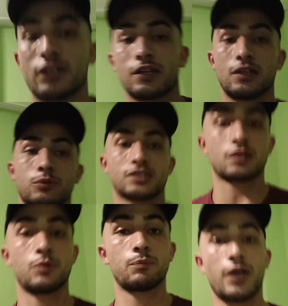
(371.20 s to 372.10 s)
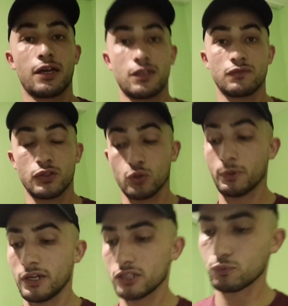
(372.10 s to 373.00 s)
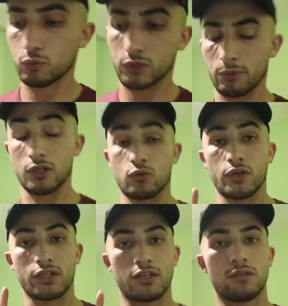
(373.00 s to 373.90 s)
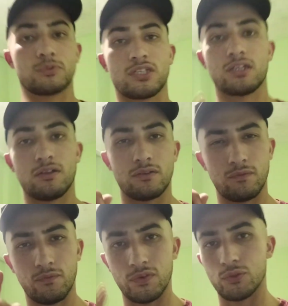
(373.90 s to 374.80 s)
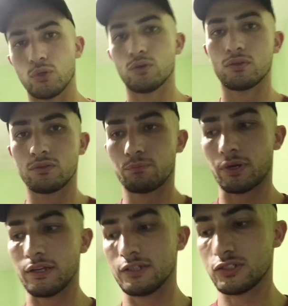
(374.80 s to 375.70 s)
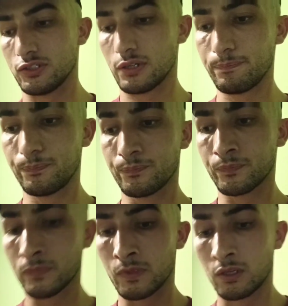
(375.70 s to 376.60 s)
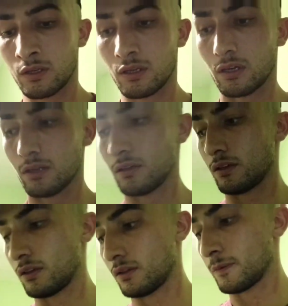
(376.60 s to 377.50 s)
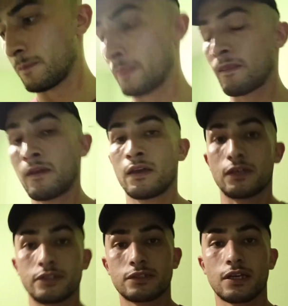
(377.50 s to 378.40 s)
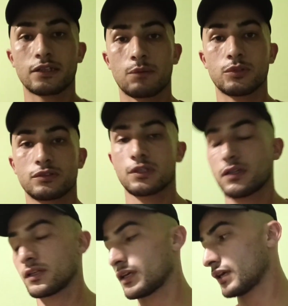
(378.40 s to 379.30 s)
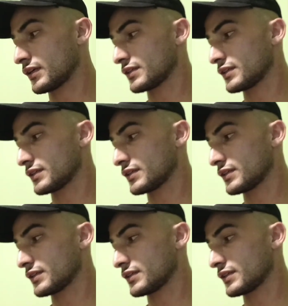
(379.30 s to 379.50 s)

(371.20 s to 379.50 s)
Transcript: kanalımıza da bir, bayağıdır video paylaşmıyorum. Tabana Kuvvet kanalımıza da video paylaşacağım. Eee Instagram'ımıza, e,